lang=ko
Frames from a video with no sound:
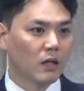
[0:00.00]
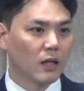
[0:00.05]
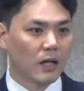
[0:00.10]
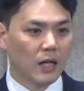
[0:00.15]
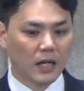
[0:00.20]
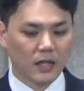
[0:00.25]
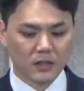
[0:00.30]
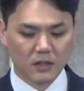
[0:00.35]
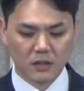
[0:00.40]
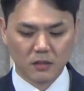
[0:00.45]

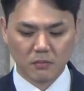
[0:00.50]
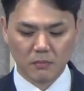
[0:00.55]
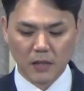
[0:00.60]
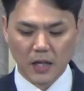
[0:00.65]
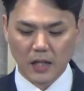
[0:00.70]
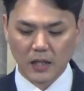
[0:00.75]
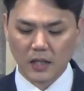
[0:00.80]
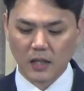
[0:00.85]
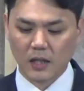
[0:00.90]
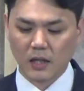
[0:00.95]
하지
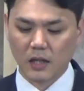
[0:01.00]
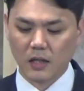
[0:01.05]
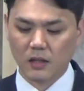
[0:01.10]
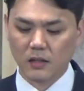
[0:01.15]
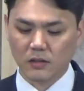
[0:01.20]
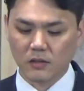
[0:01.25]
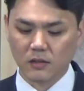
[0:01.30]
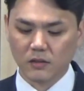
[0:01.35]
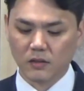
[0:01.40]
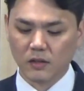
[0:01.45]
말아야 할
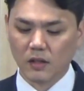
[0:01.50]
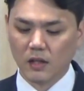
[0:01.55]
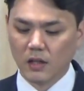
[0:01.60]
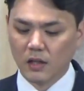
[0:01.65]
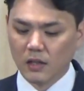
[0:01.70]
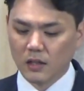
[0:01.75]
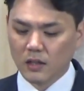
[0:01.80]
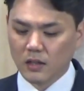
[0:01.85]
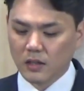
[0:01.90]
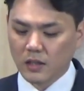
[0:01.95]
일은
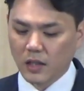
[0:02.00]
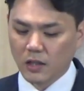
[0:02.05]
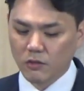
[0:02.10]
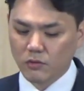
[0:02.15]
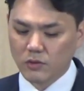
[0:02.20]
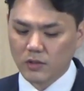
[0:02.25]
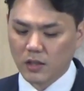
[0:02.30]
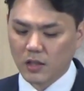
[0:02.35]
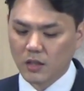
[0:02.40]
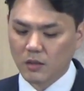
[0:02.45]

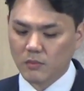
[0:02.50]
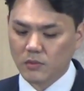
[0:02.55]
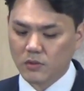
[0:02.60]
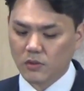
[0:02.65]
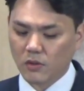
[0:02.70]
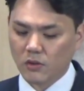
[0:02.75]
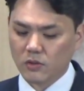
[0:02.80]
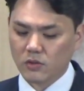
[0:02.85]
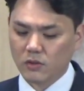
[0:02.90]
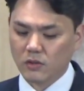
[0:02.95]
예루살렘
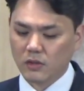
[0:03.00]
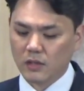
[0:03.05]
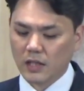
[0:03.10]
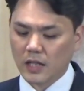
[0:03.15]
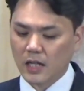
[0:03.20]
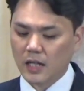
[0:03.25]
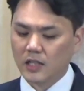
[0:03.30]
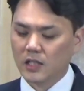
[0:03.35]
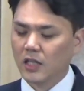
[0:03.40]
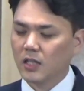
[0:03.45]
성전을
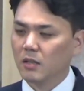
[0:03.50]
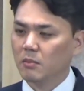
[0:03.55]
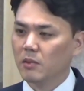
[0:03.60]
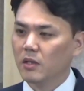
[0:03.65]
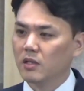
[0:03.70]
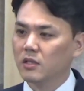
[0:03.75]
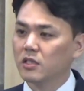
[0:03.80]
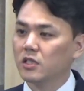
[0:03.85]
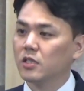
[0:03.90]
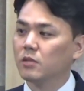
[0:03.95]

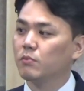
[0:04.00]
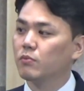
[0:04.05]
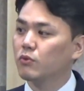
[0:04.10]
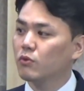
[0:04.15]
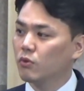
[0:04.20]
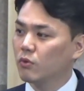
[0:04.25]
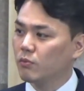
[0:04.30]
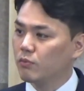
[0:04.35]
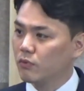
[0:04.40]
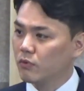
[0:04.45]
하나님의
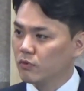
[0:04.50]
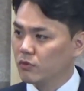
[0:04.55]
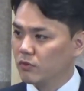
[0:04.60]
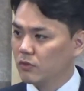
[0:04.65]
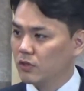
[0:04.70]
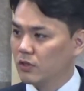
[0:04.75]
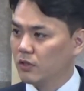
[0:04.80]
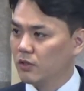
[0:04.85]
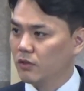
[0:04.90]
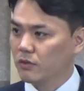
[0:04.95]
집으로
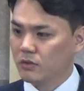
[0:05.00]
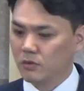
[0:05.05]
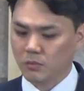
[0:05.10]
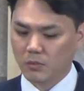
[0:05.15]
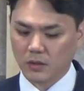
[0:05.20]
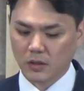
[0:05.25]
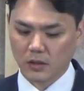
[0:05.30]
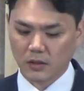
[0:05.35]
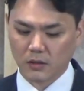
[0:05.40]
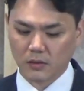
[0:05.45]
부르는
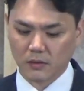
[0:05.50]
일이었습니다.